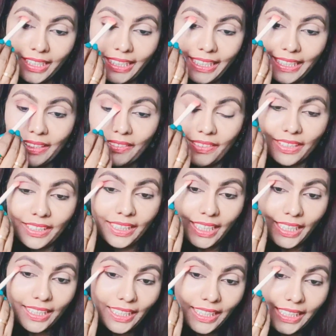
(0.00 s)
இன்னைக்கு வந்து
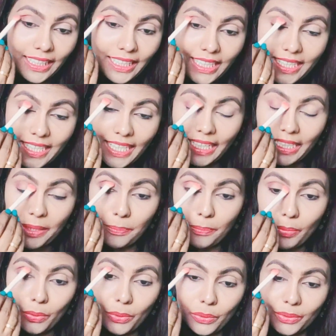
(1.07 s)
கட்டியிருக்கிற சாரீ
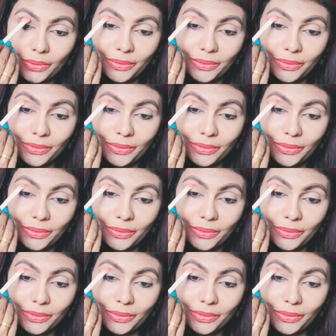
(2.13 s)
ப்ளூ